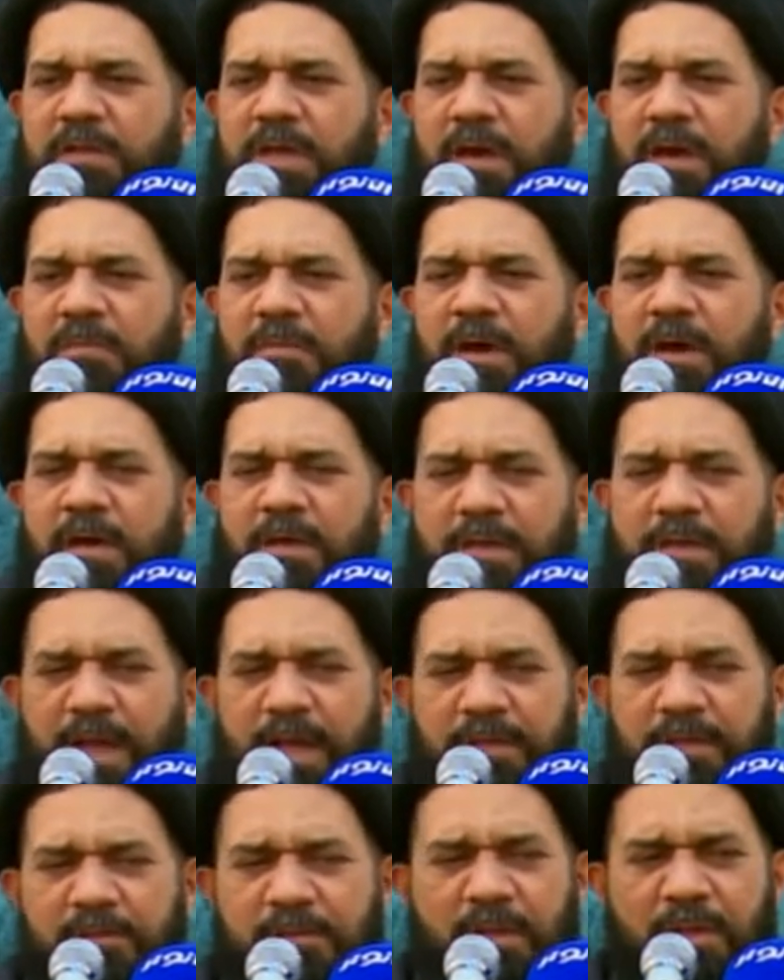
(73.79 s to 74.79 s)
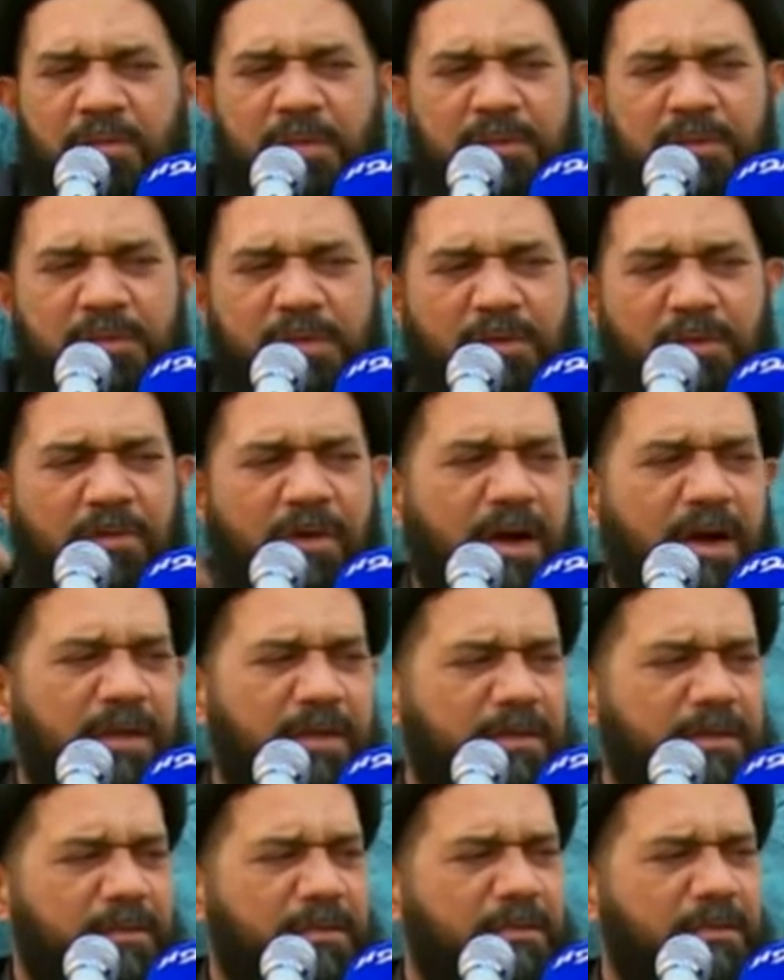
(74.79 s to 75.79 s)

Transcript: أباك حطمت قواي